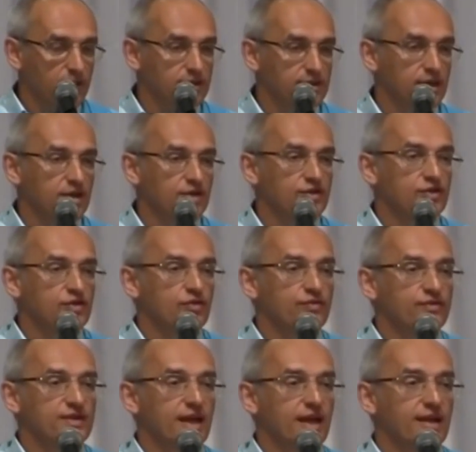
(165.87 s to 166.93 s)
Это значит, что
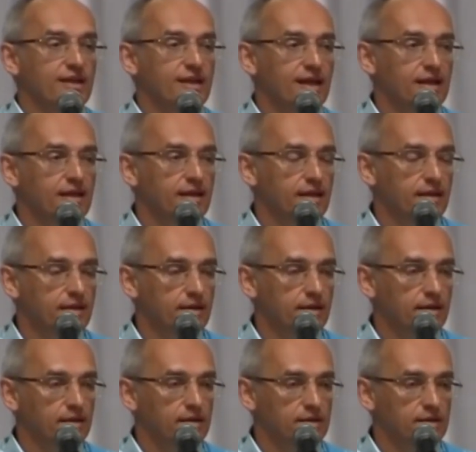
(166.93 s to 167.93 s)
вся энергия